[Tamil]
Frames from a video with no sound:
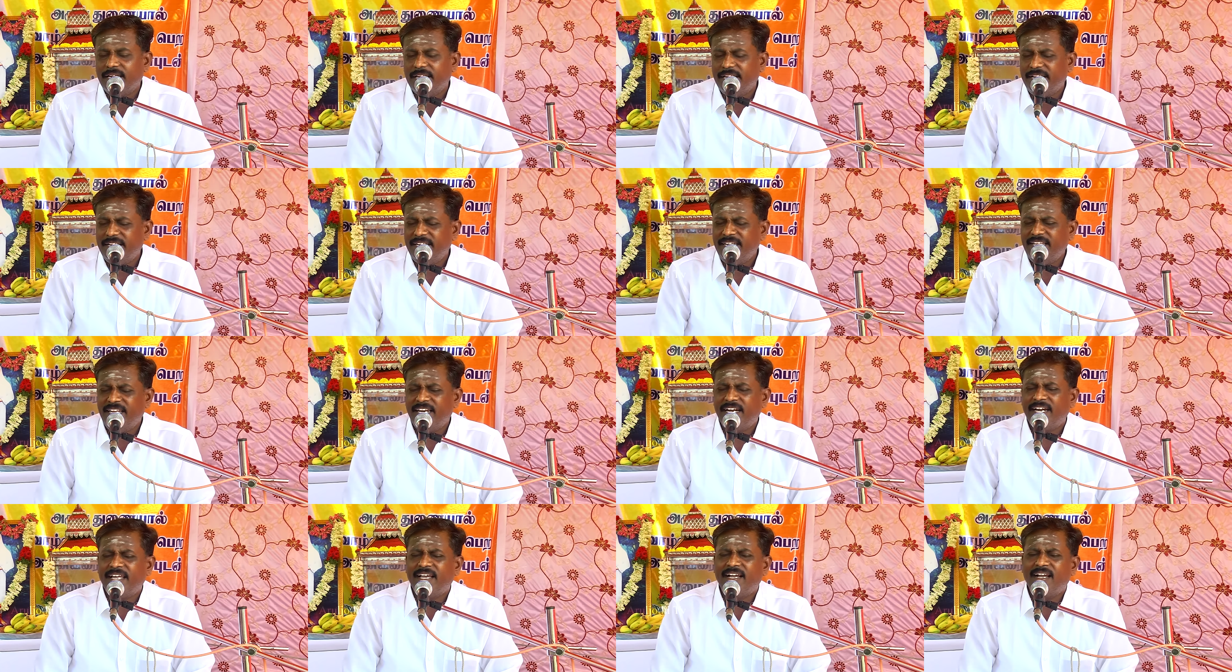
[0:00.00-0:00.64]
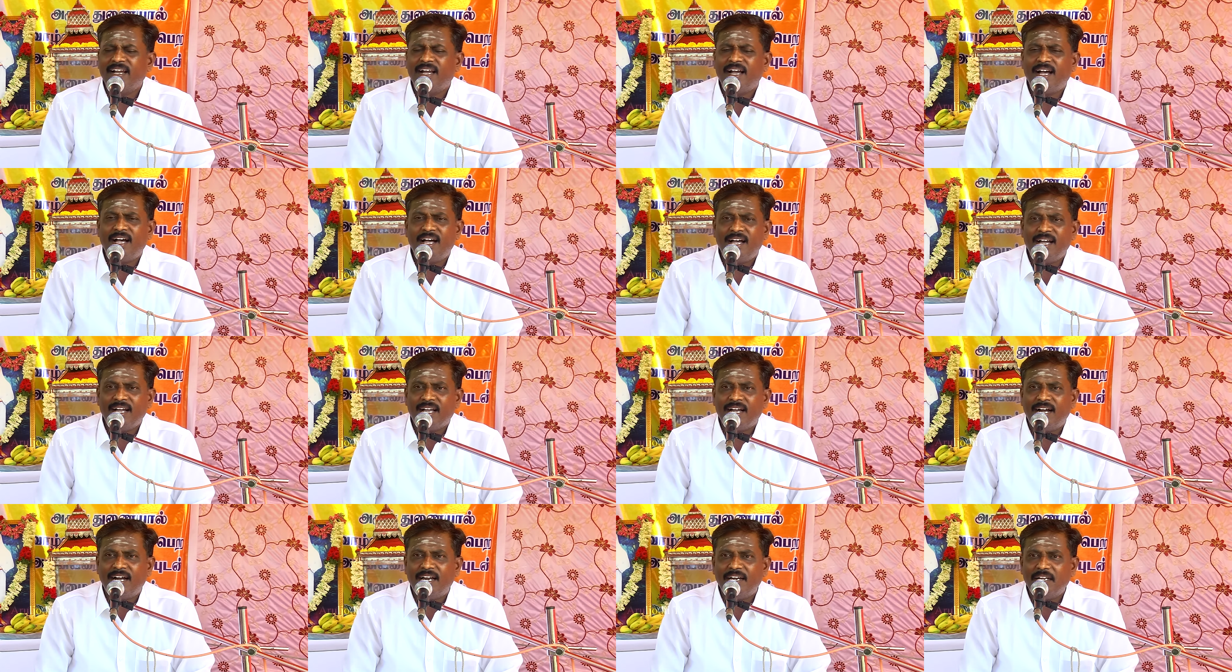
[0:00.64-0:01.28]
எண்ணிலடங்கா
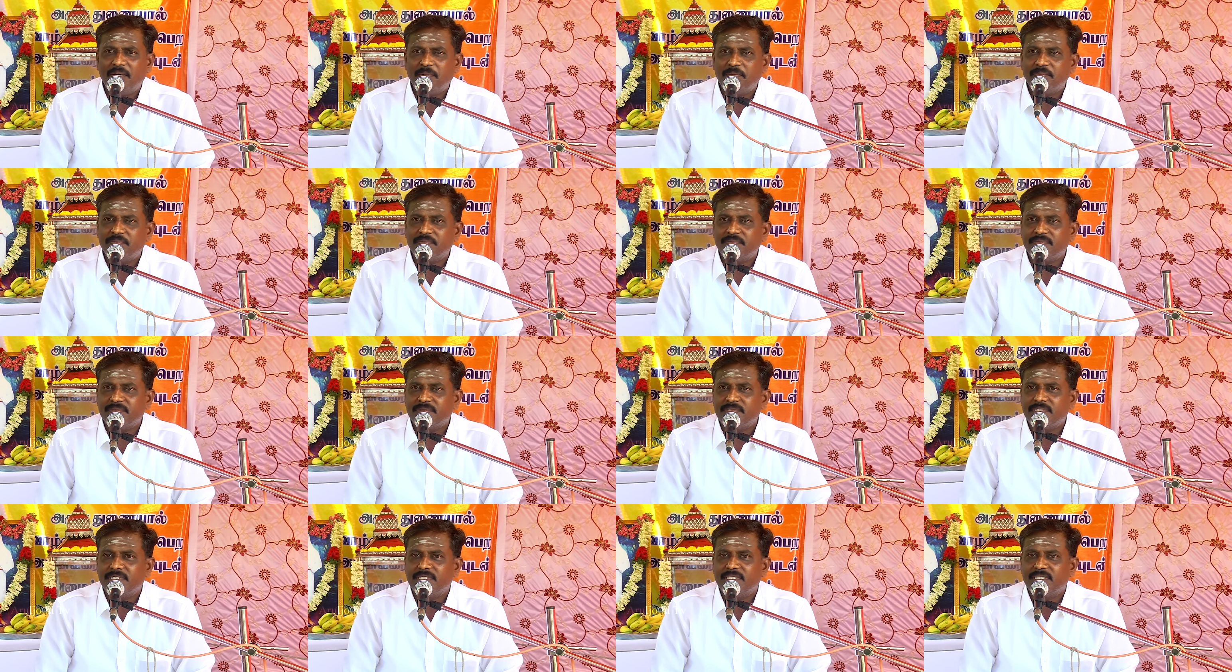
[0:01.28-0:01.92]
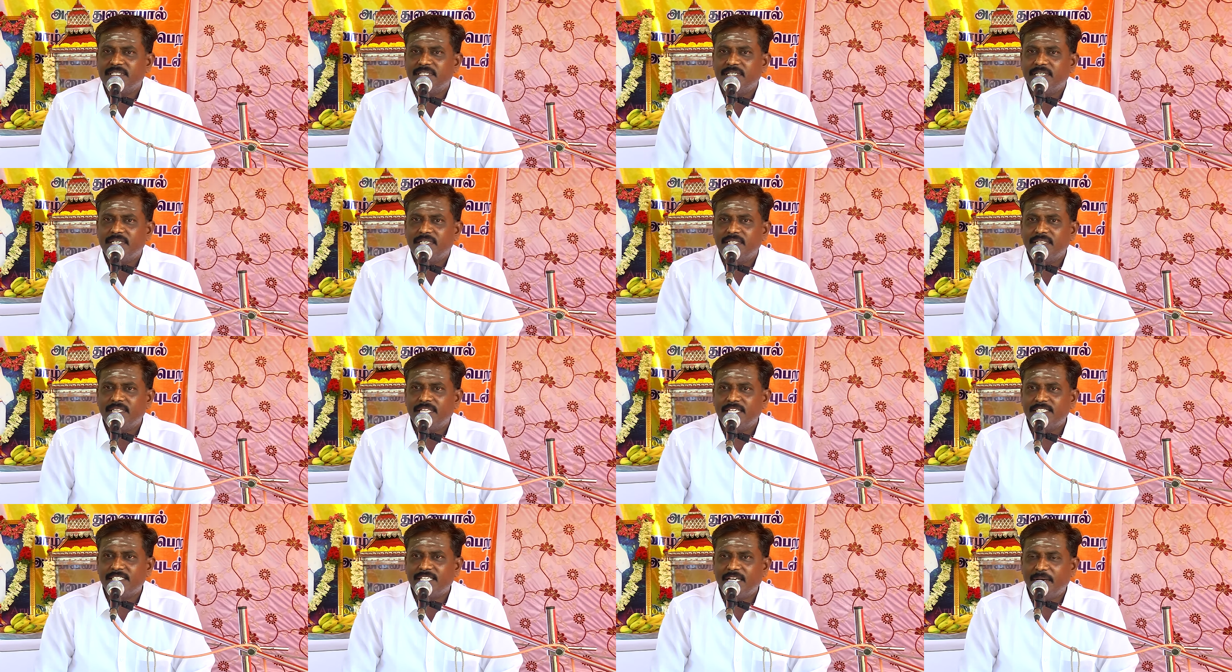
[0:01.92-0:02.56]
காலம்
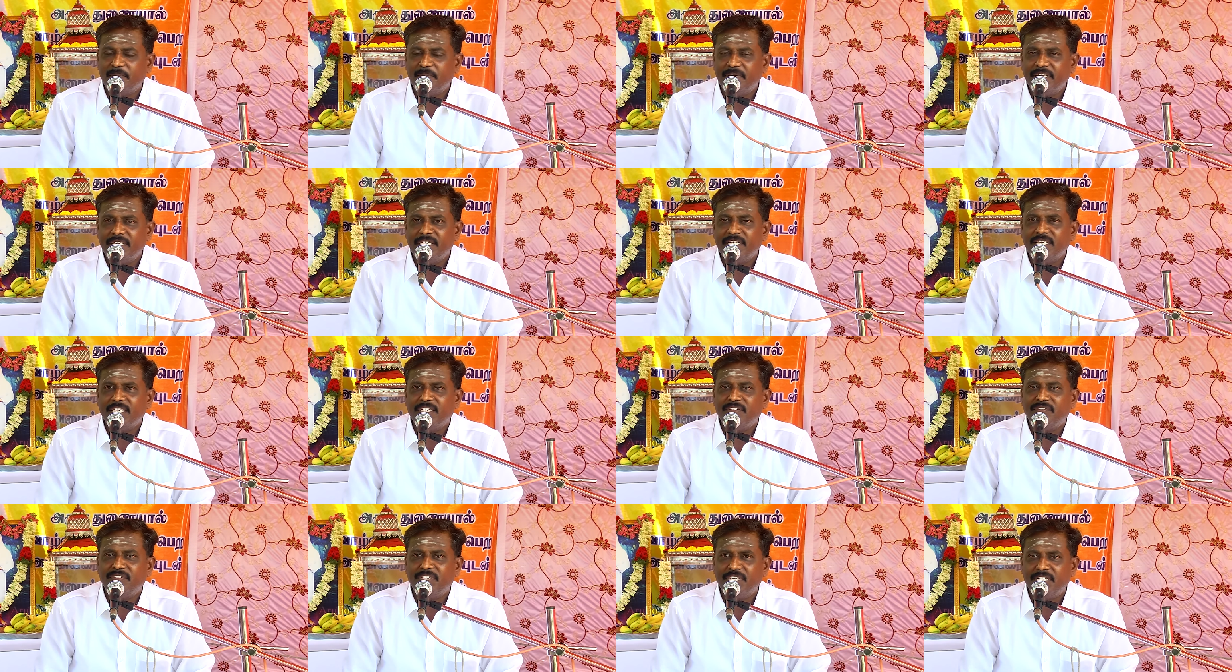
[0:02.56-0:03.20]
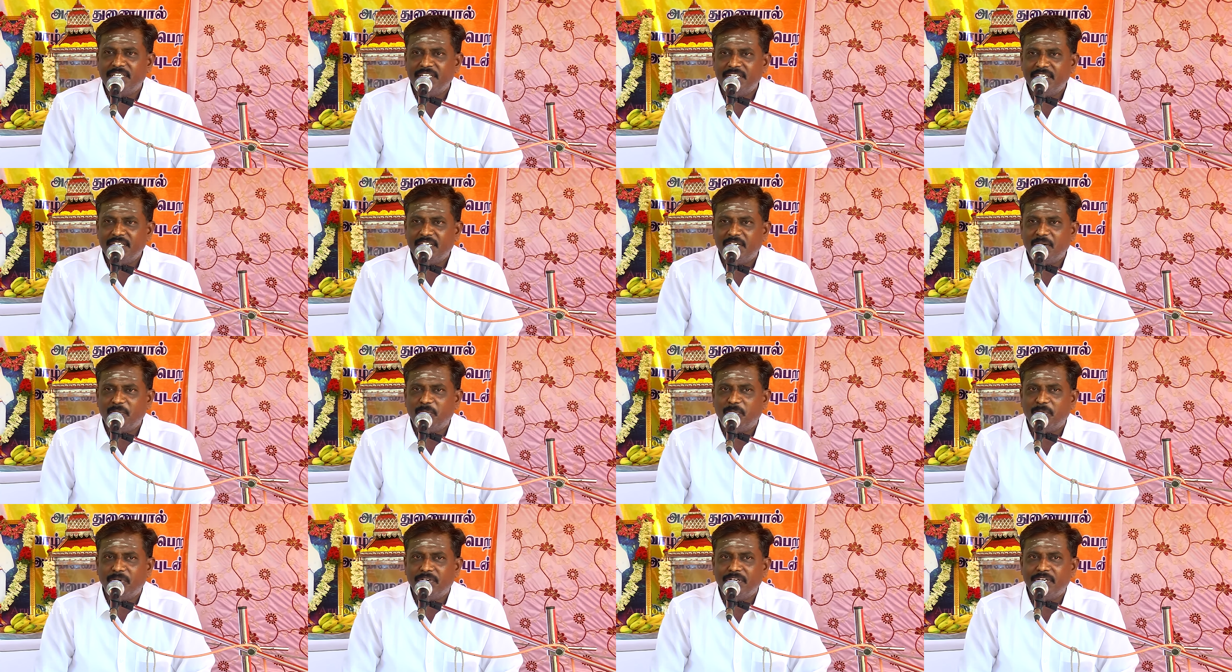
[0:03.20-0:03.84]
இந்த சபை இங்கு
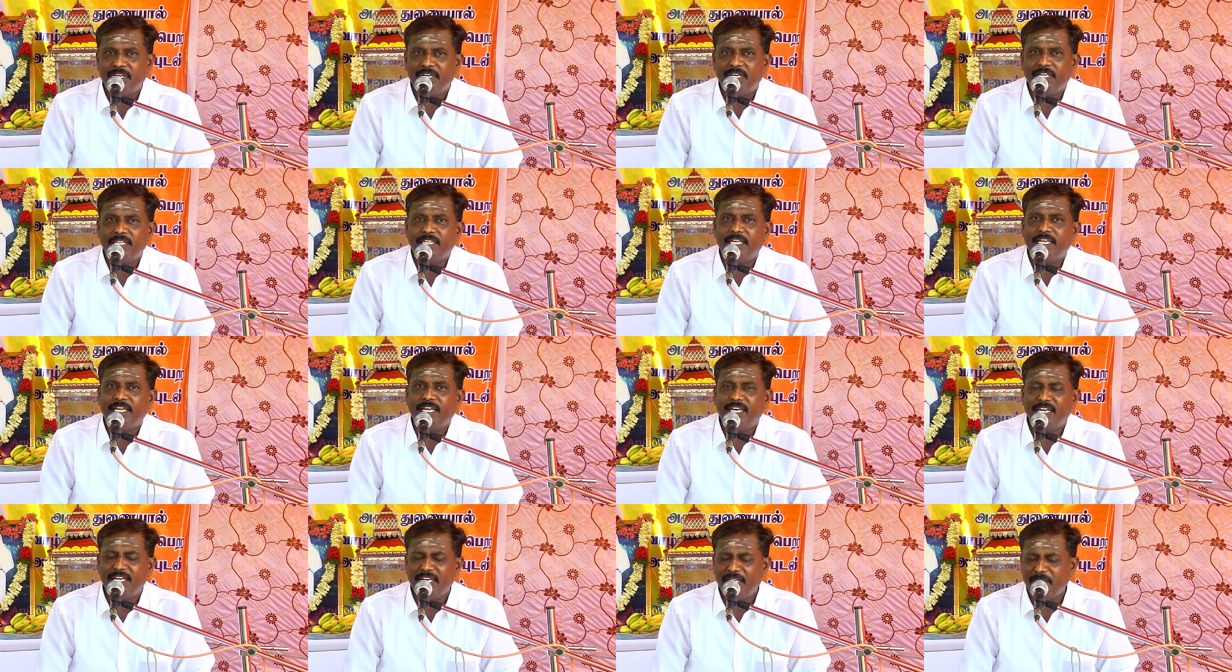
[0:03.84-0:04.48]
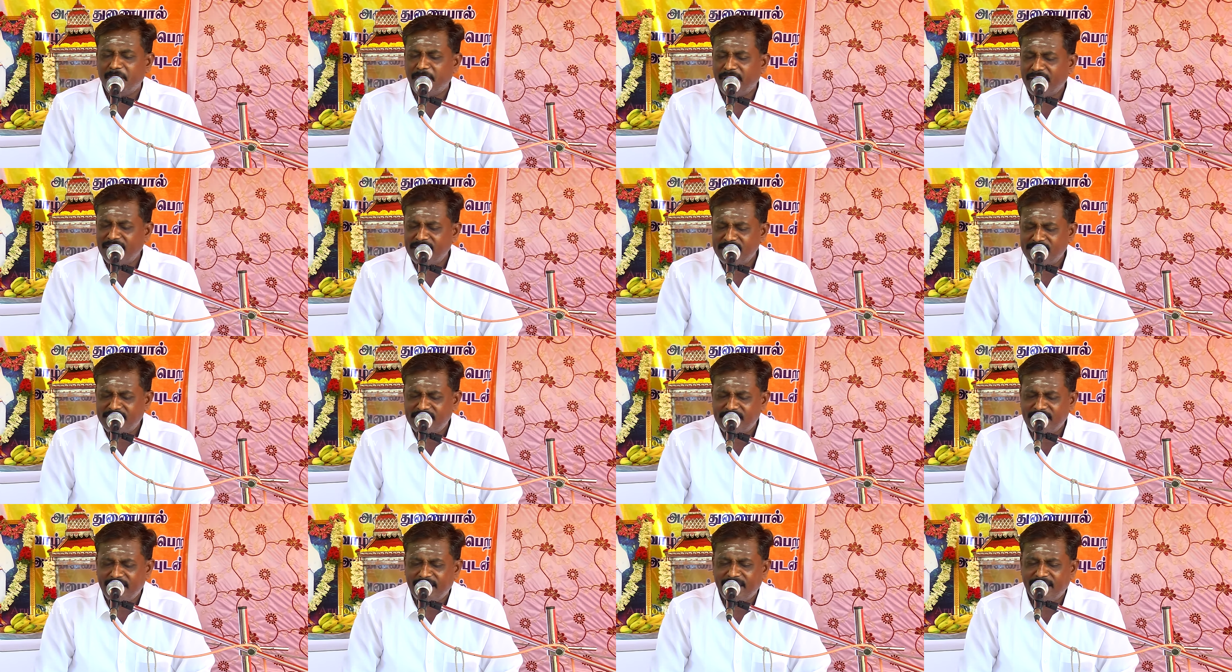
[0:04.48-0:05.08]
வீற்றிருக்கப் போகின்றதை எண்ணி மகிழ்ச்சி